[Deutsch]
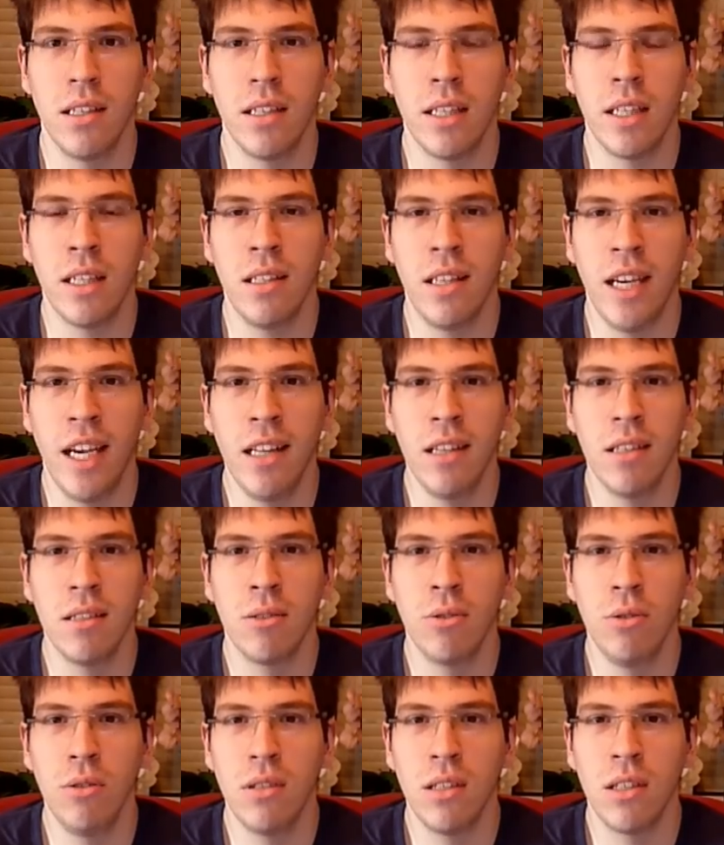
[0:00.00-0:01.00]
In jeder
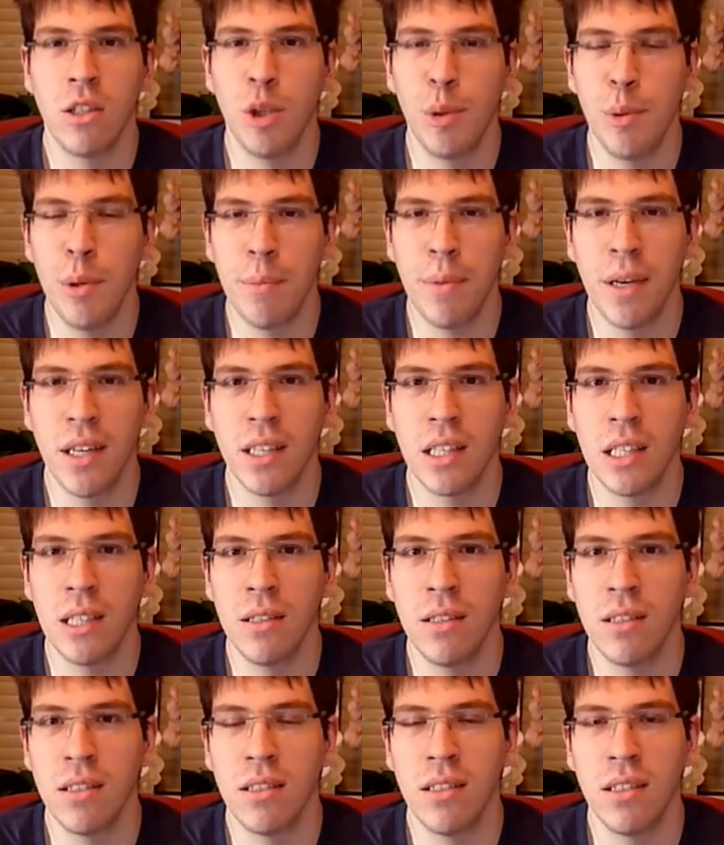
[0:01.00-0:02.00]
Tüte
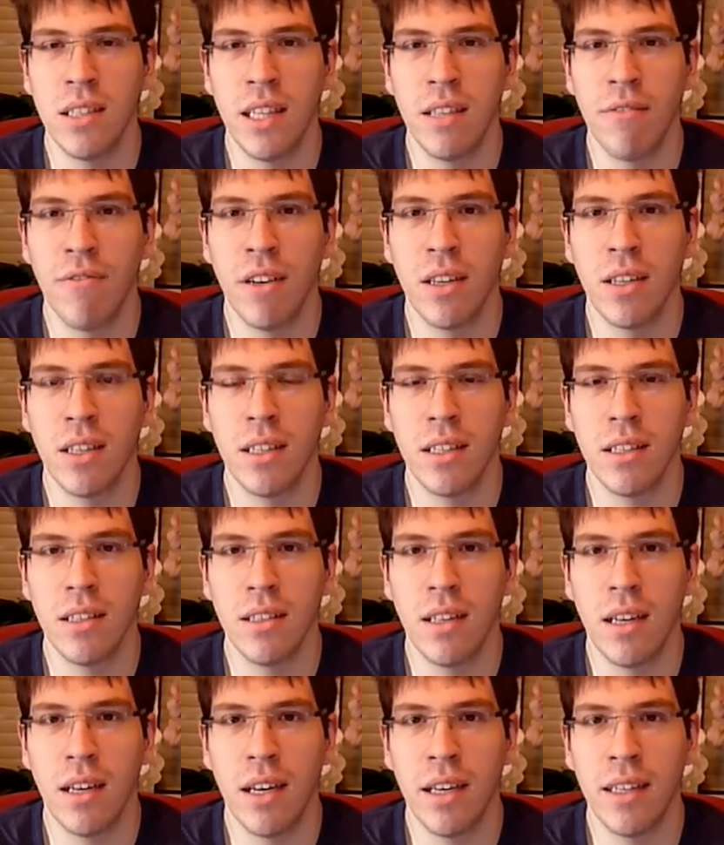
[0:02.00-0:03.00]
Gummibärchen sind etwa
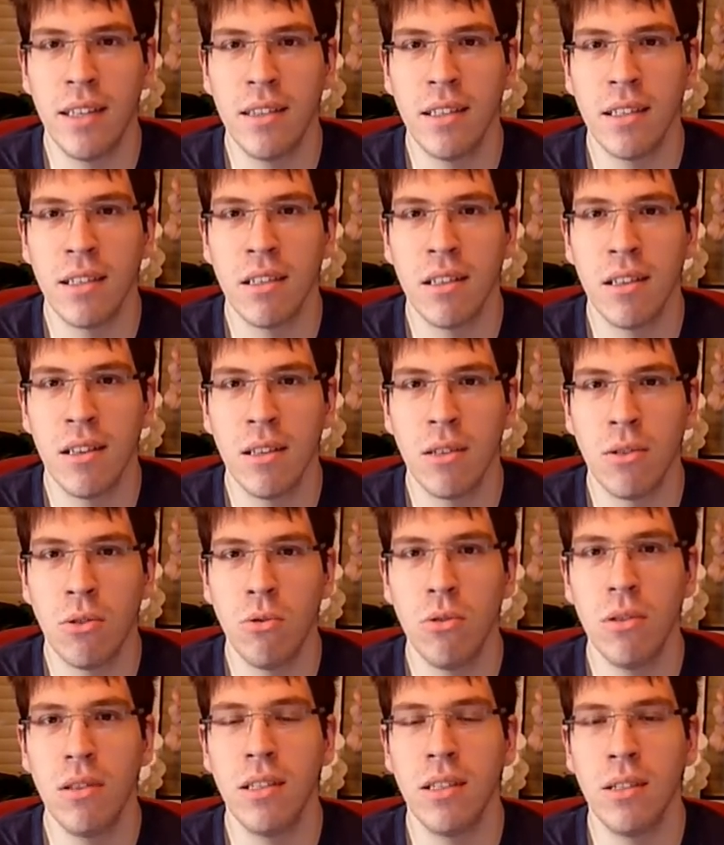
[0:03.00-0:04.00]
ein Drittel
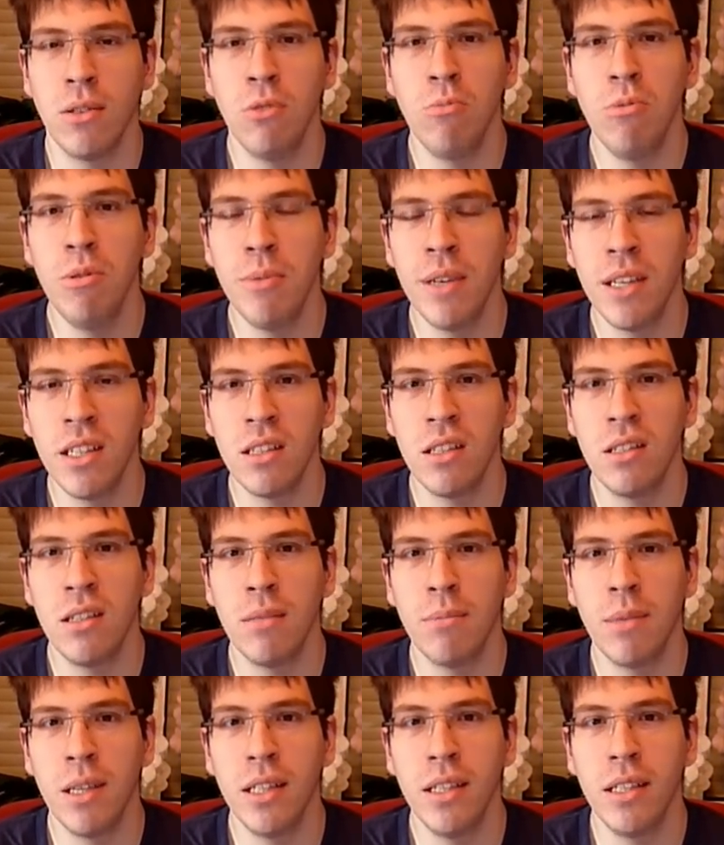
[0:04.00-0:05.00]
rote Gummibärchen
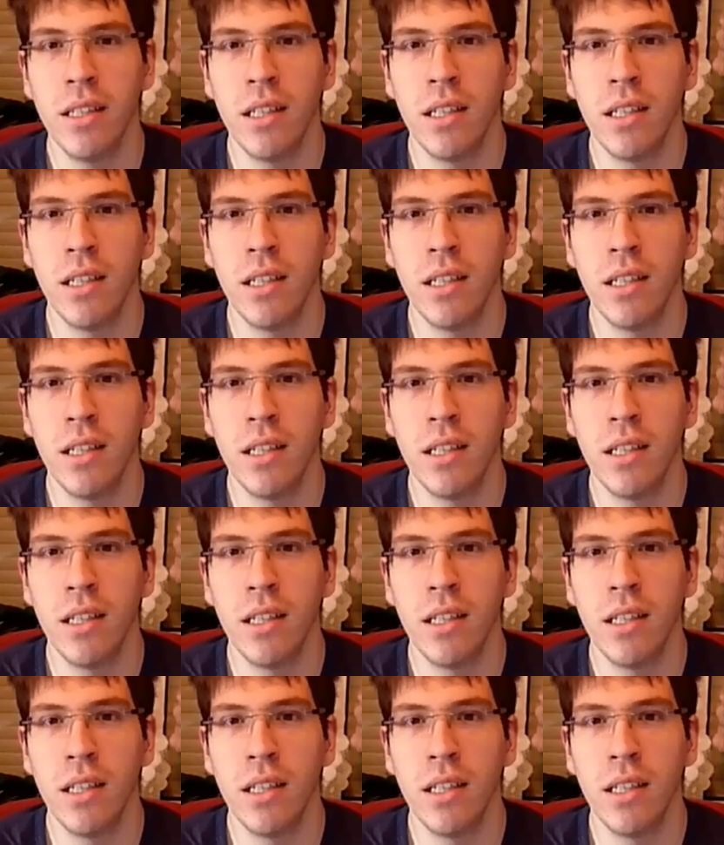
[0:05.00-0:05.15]
dabei,